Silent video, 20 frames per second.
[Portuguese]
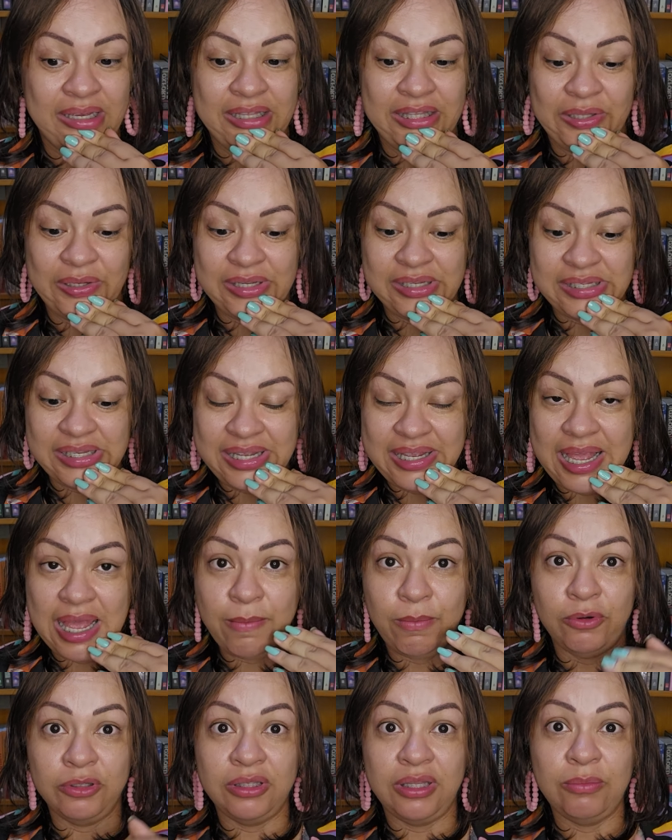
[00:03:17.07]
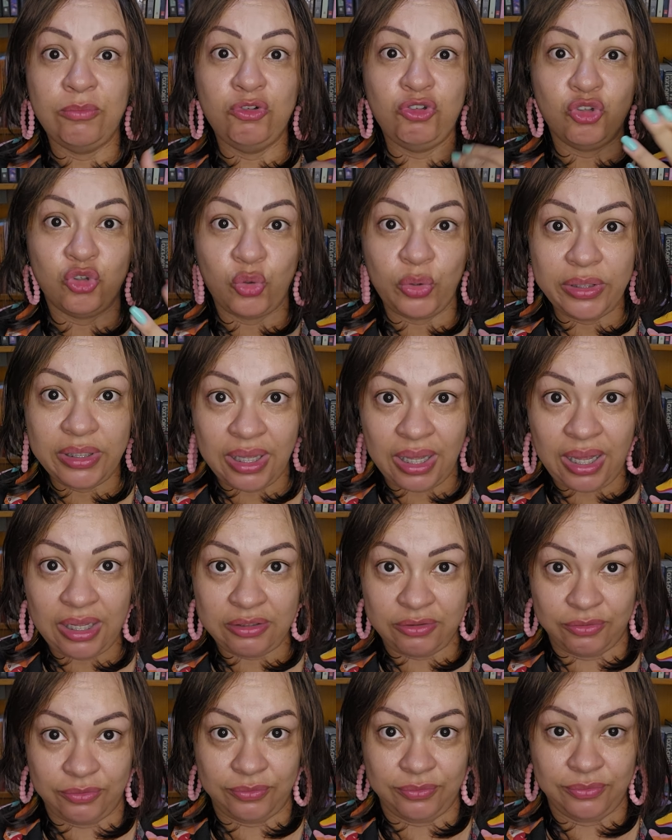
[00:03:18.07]
Então, assim, é bom ter muito
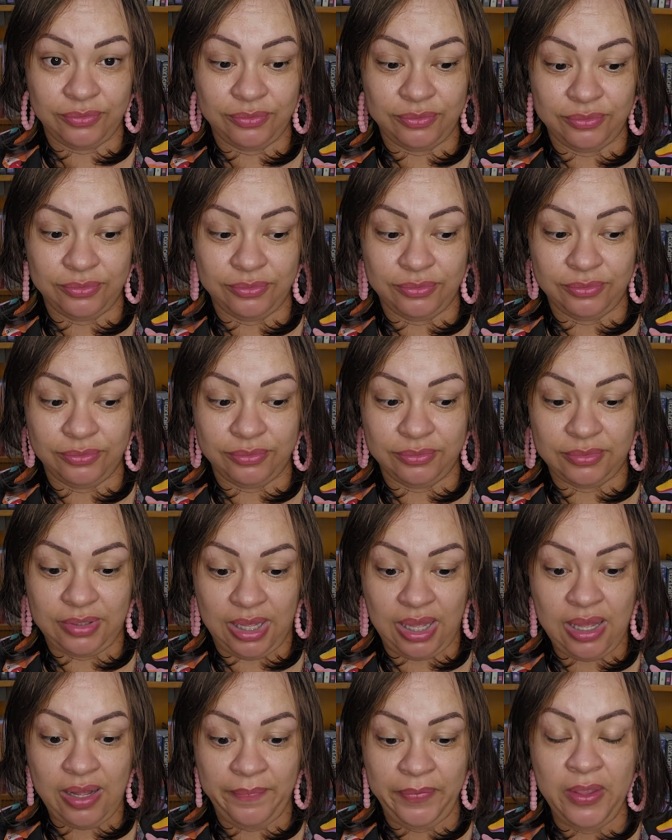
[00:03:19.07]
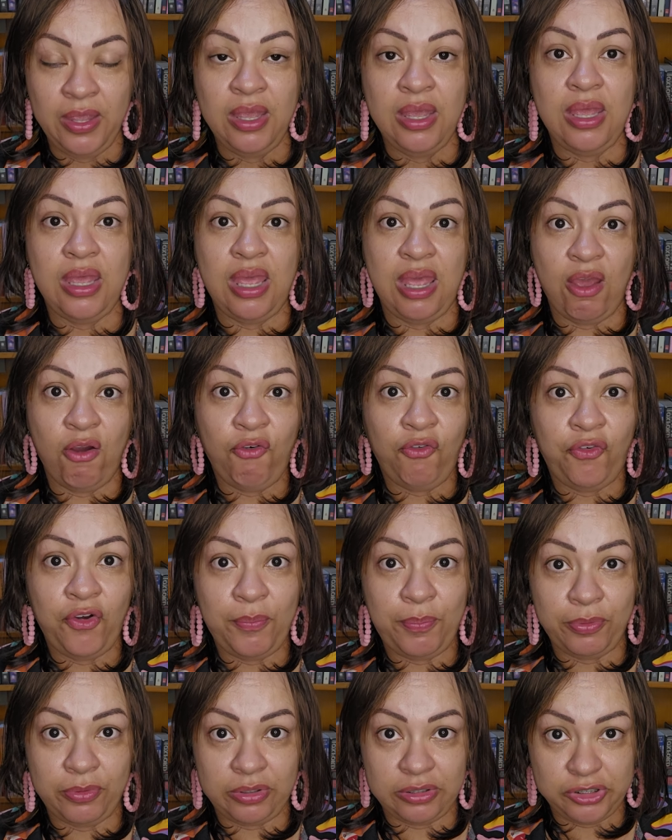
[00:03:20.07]
cuidado, tá? Eu
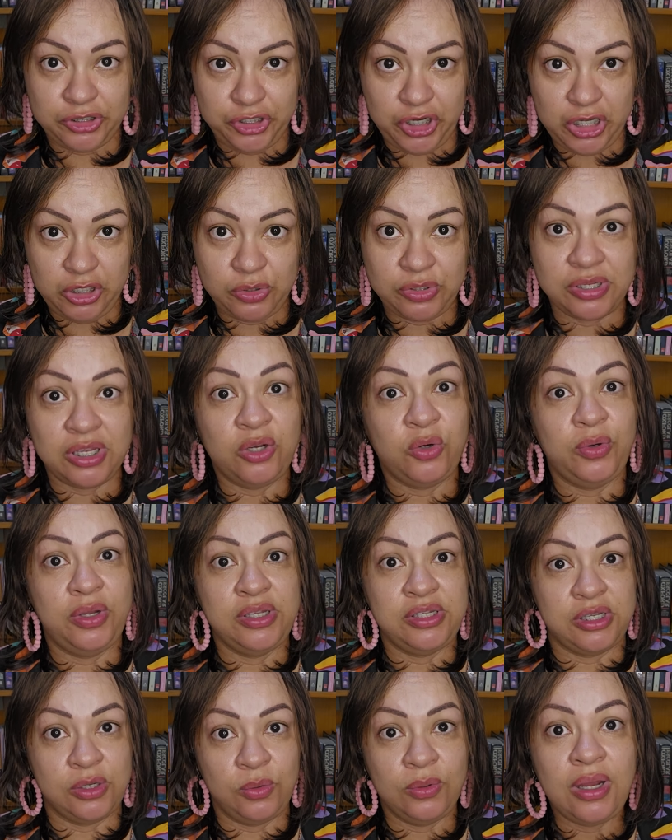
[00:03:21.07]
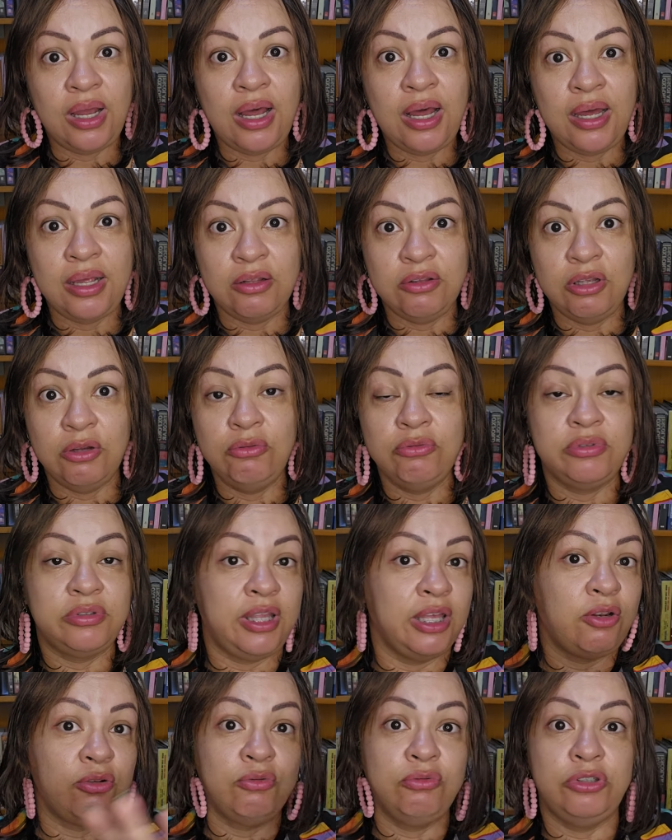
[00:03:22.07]
fui pro Egito sem conhecer o cara, deu um
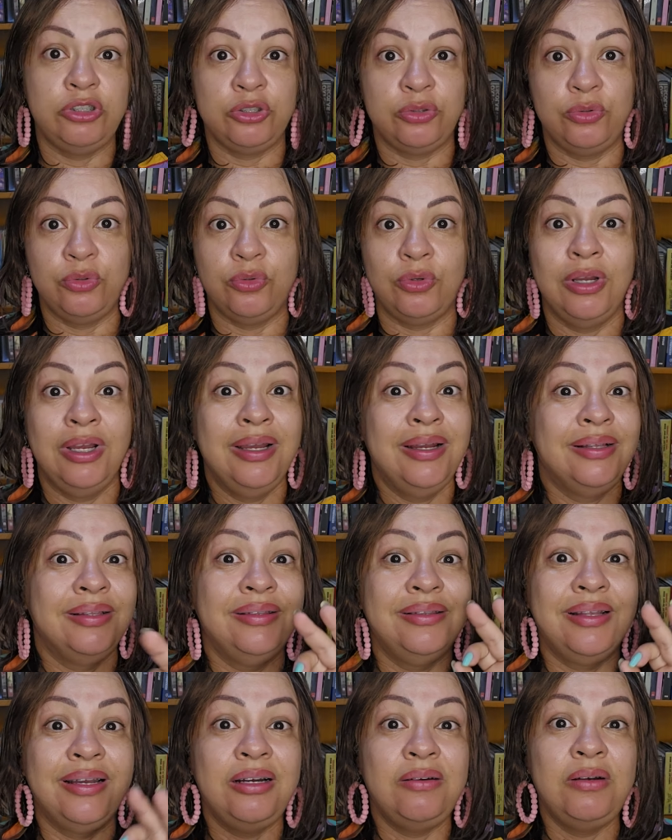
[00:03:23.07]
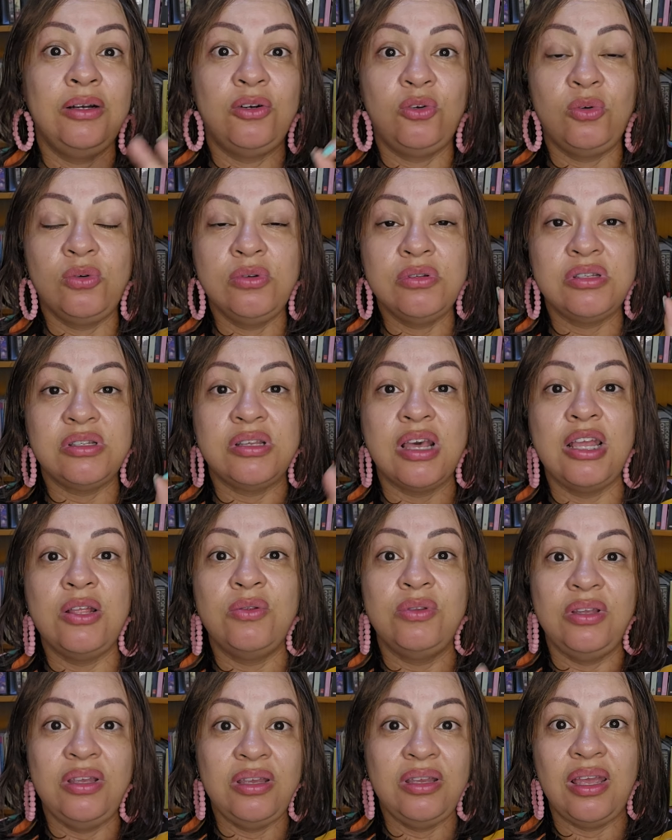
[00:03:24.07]
tiro no escuro. Não
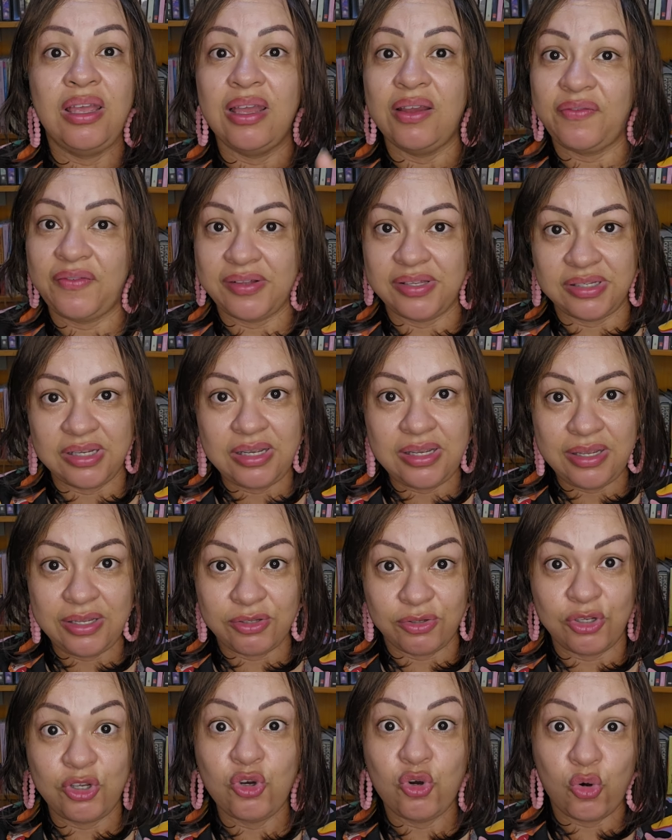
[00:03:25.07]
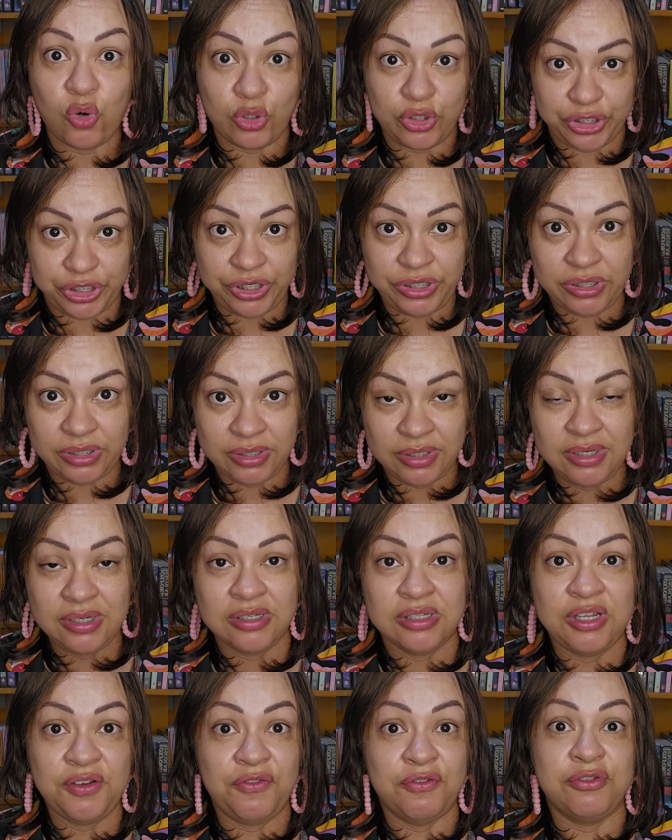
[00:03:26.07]
aconselho ninguém a fazer isso. E hoje,
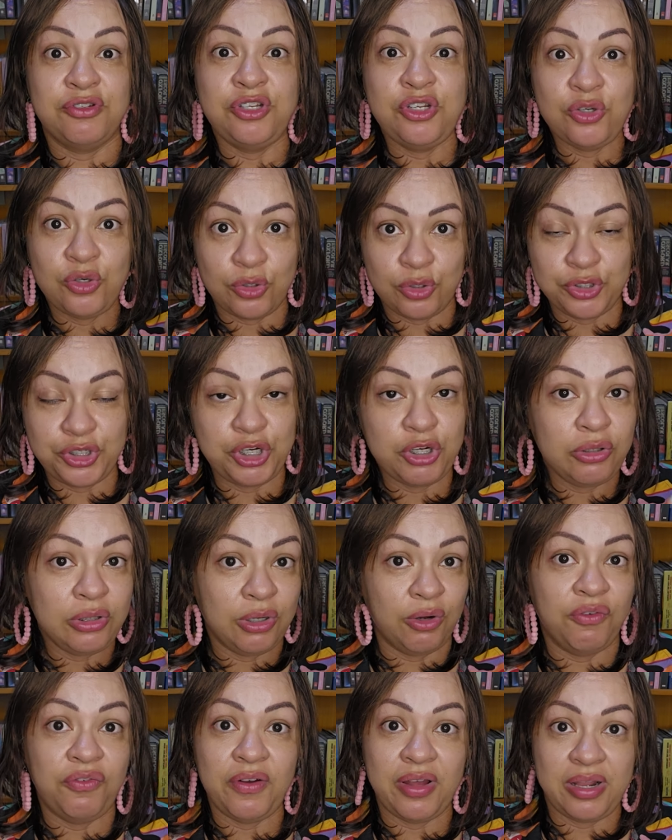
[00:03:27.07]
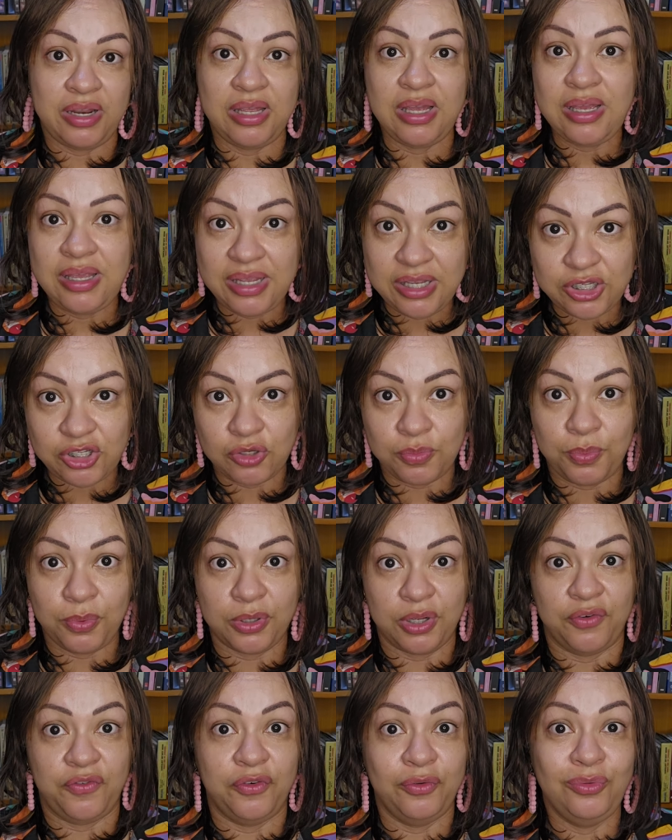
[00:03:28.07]
se fosse hoje, eu não faria isso,
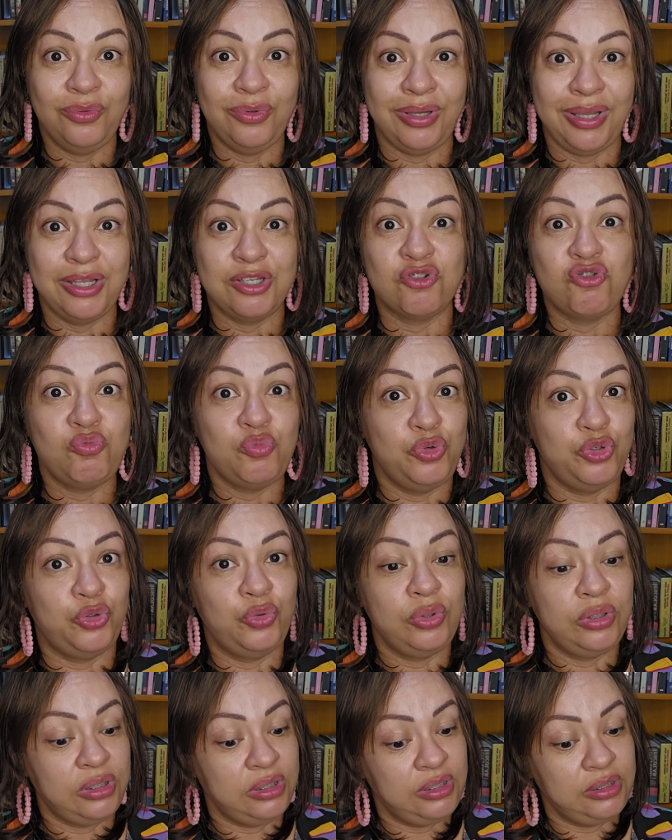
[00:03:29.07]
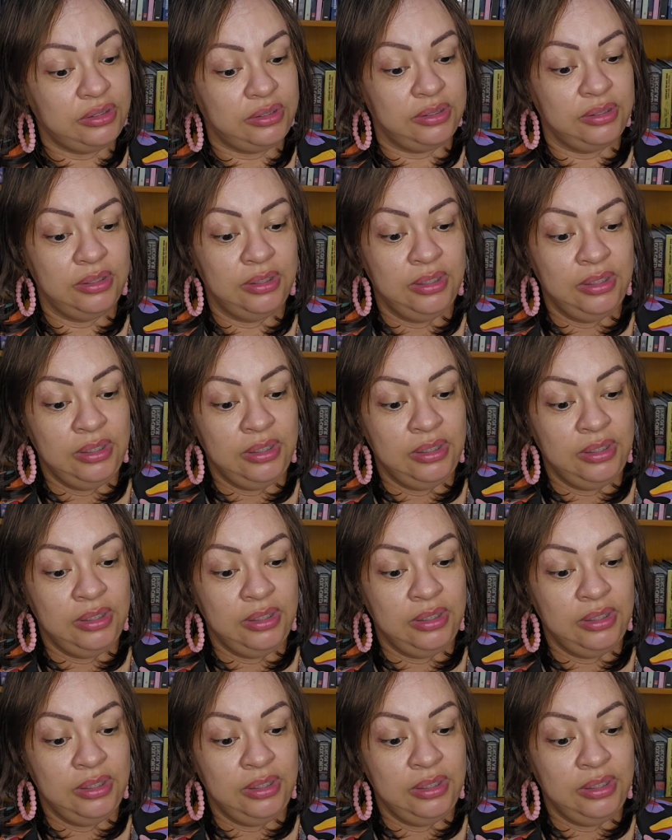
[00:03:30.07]
porque foi um risco muito grande.